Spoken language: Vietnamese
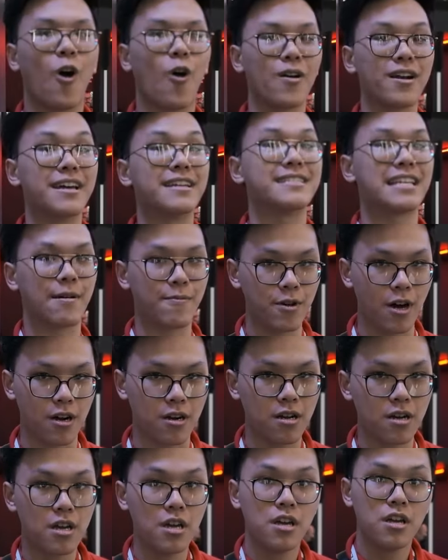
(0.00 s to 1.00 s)
khó để chạm được.
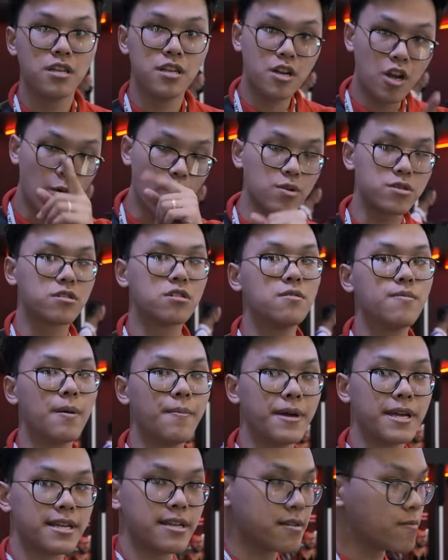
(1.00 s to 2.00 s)
Nhưng có một thứ mà
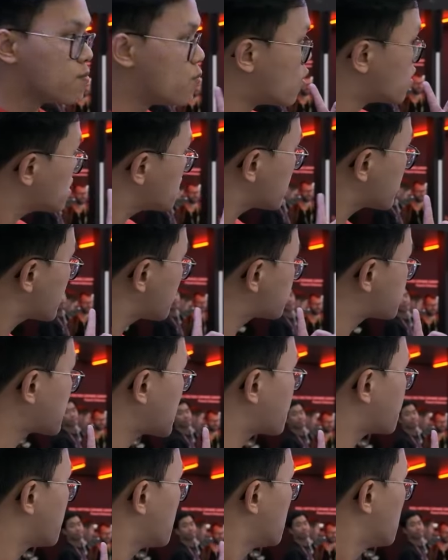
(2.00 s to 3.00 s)
mình muốn anh em
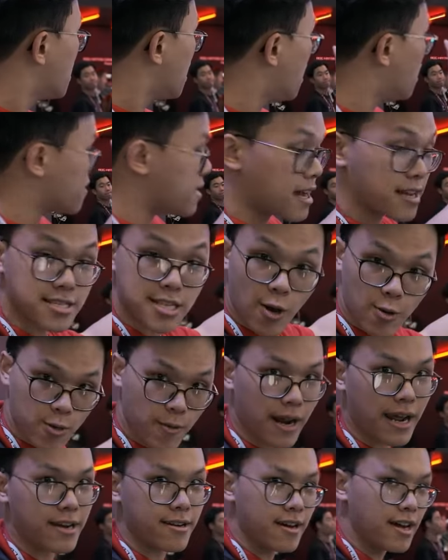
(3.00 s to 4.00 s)
xem ở đằng sâu
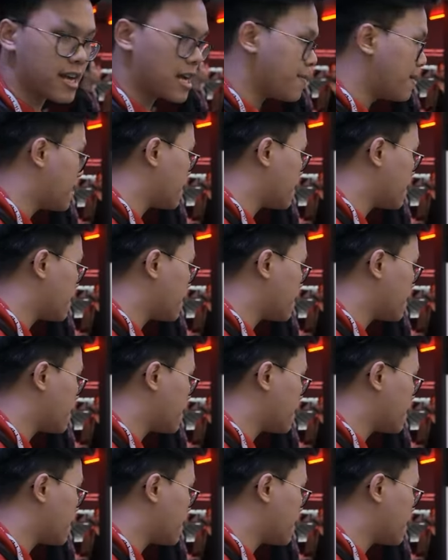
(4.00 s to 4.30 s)
trong này nữa anh em